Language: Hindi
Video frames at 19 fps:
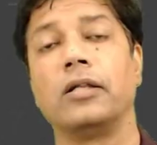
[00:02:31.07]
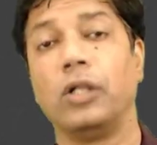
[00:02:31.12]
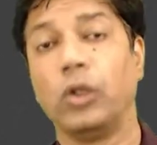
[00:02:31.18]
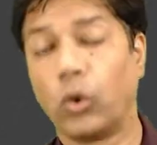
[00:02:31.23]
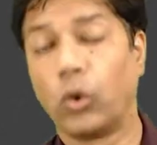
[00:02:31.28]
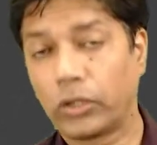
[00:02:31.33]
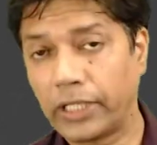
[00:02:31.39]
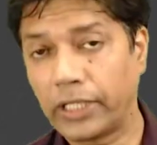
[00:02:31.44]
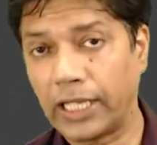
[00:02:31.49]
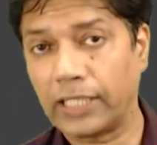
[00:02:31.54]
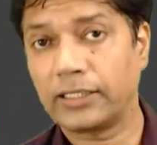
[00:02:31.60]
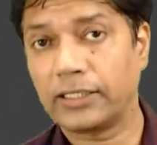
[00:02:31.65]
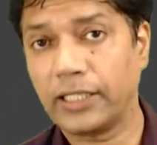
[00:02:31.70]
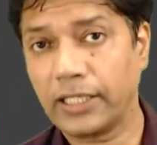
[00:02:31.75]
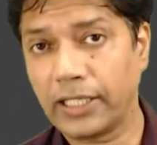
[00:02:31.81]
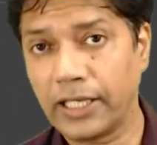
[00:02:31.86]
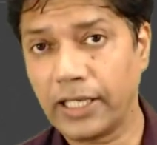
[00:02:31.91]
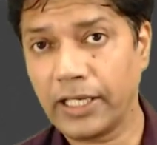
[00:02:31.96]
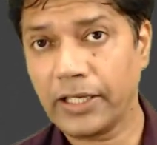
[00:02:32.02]
लोग
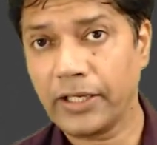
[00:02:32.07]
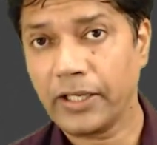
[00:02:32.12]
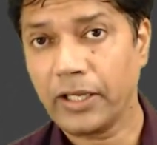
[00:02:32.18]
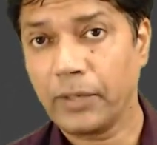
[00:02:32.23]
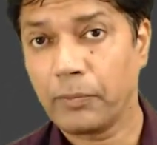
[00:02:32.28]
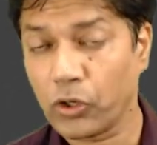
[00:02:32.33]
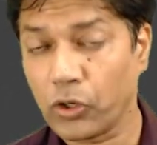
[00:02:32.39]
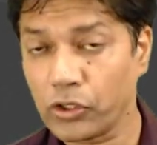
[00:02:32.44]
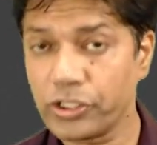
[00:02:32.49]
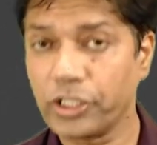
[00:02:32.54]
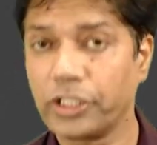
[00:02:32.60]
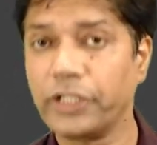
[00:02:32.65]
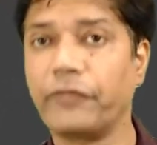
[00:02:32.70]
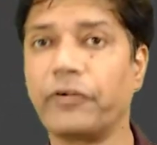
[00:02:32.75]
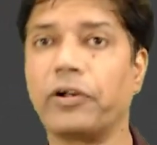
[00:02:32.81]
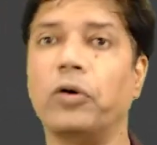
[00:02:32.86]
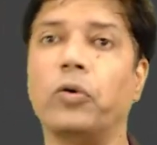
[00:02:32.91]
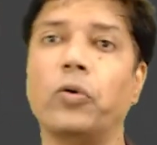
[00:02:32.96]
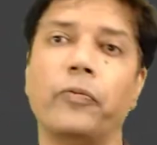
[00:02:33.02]
कहते हैं
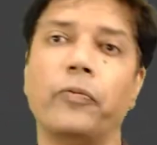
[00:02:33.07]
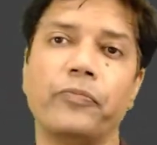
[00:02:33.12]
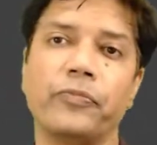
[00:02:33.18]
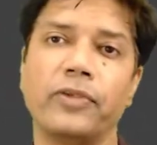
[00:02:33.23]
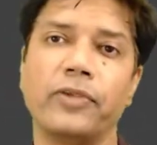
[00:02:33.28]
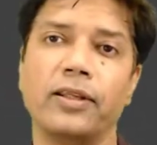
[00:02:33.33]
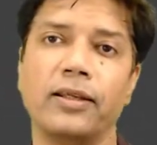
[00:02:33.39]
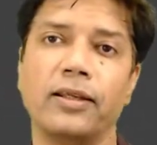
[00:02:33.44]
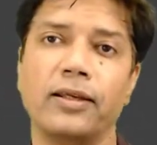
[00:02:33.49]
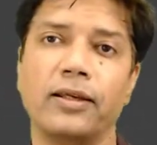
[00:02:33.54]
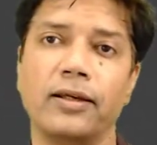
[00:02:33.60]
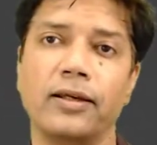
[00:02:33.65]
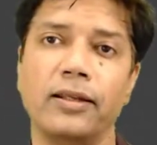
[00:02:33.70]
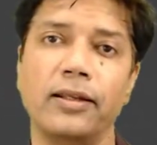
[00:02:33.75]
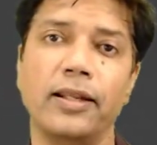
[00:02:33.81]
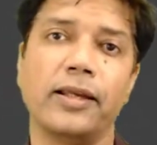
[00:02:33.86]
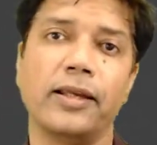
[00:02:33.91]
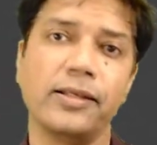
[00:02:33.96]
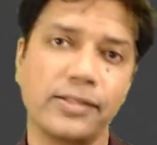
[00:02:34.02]
पॉजिटिव
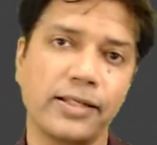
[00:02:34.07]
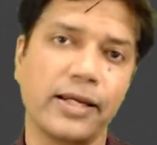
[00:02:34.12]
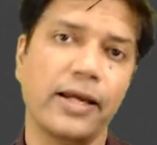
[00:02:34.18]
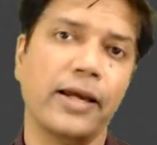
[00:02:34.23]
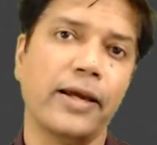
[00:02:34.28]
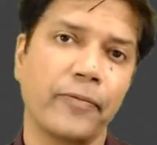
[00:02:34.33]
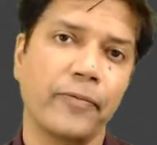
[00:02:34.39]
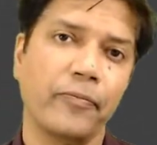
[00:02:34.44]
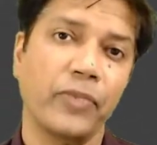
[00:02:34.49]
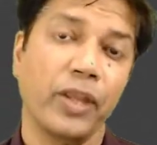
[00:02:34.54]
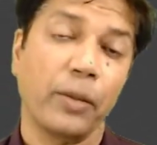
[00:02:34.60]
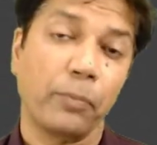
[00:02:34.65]
रहो लेकिन यह